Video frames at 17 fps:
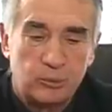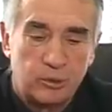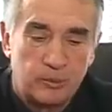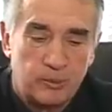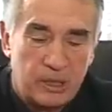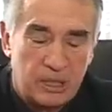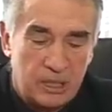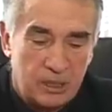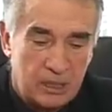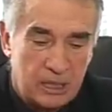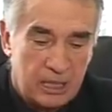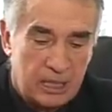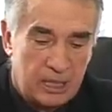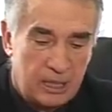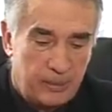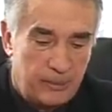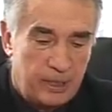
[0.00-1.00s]
Donc maintenant,
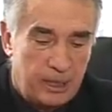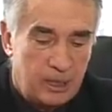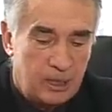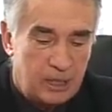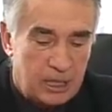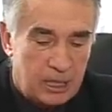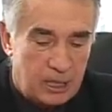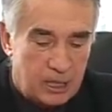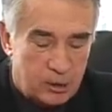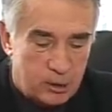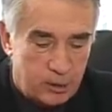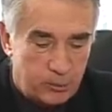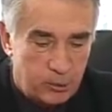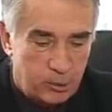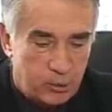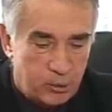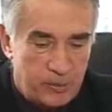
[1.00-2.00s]
maintenant la,
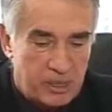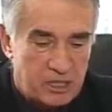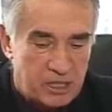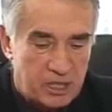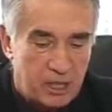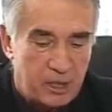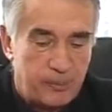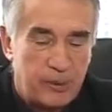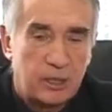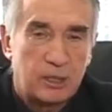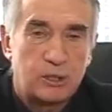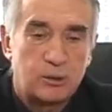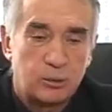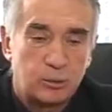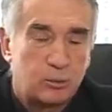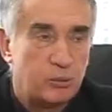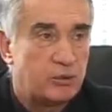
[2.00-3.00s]
Chambre de commerce est répartie
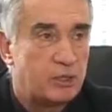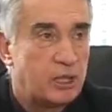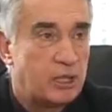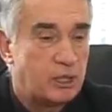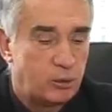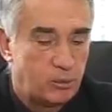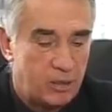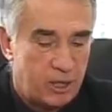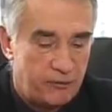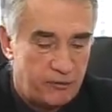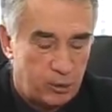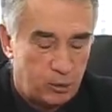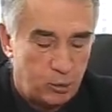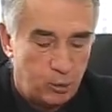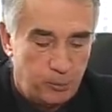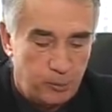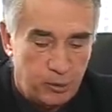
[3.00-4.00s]
sur tout le territoire avec
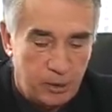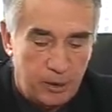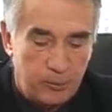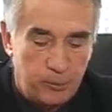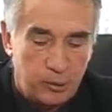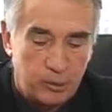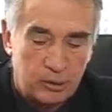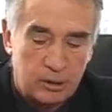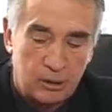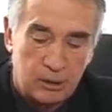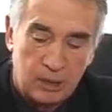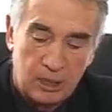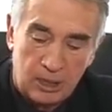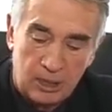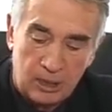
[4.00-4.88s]
deux pôles importants.